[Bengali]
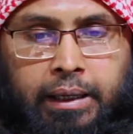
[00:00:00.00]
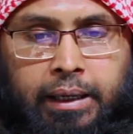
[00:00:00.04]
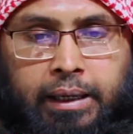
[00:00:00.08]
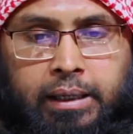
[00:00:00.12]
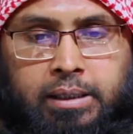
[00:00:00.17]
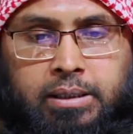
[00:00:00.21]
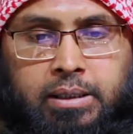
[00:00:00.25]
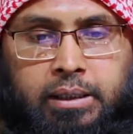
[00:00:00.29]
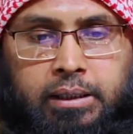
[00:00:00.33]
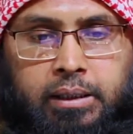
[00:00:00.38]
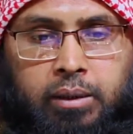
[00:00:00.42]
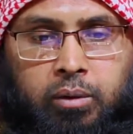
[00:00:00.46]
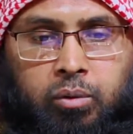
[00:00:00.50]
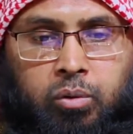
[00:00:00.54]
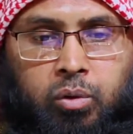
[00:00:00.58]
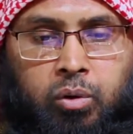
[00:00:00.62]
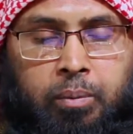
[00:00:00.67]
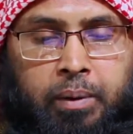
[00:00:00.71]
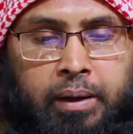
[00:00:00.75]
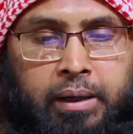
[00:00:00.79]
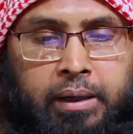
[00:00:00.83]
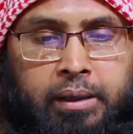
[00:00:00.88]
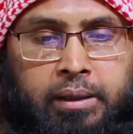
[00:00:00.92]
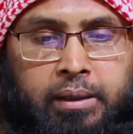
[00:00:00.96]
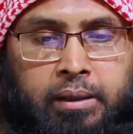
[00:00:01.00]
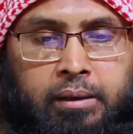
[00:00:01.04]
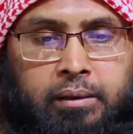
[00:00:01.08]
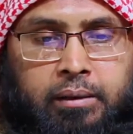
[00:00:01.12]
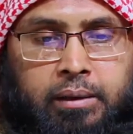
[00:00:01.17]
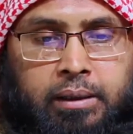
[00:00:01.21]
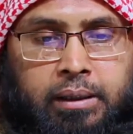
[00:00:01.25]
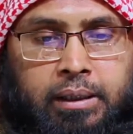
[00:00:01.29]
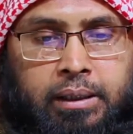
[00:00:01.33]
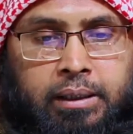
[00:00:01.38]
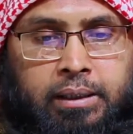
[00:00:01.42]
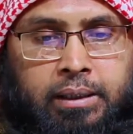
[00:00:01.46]
এই জাতীয় কোরবানিটা
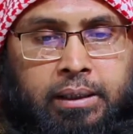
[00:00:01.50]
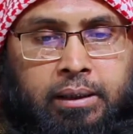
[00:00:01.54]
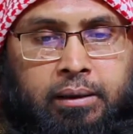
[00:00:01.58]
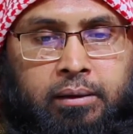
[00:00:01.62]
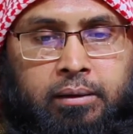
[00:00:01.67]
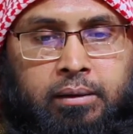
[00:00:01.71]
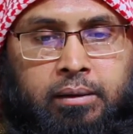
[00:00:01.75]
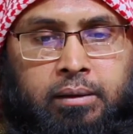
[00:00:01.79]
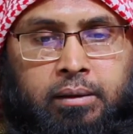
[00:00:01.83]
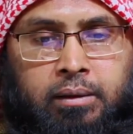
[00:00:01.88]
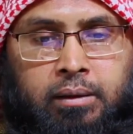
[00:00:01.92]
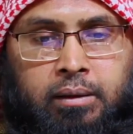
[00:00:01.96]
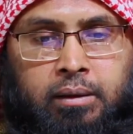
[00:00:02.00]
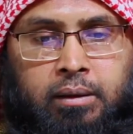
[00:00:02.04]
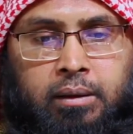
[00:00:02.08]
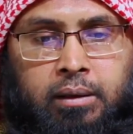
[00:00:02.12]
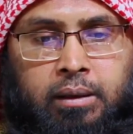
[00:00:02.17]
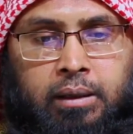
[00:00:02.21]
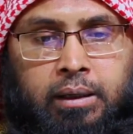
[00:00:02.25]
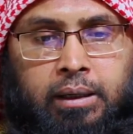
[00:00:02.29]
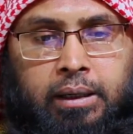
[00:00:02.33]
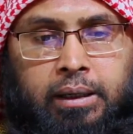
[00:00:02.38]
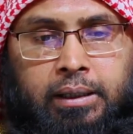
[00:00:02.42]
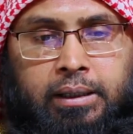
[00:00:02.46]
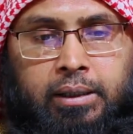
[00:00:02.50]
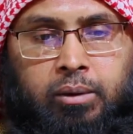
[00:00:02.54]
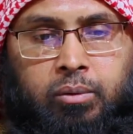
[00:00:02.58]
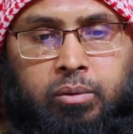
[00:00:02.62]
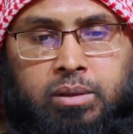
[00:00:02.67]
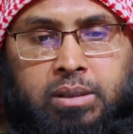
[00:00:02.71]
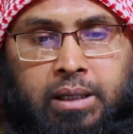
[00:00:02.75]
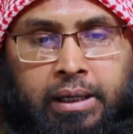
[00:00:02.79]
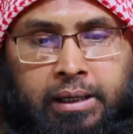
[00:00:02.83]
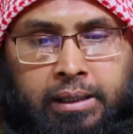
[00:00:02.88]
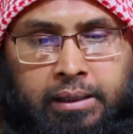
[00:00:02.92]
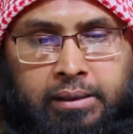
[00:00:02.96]
এটা এটাও
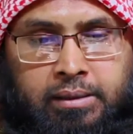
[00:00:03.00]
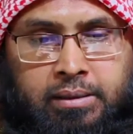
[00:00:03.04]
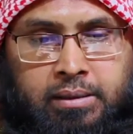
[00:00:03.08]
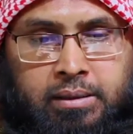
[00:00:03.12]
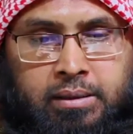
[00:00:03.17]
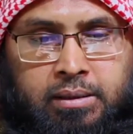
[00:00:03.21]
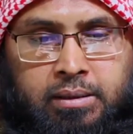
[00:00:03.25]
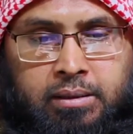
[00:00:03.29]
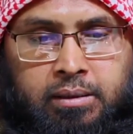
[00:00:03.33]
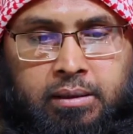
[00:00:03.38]
জায়েজ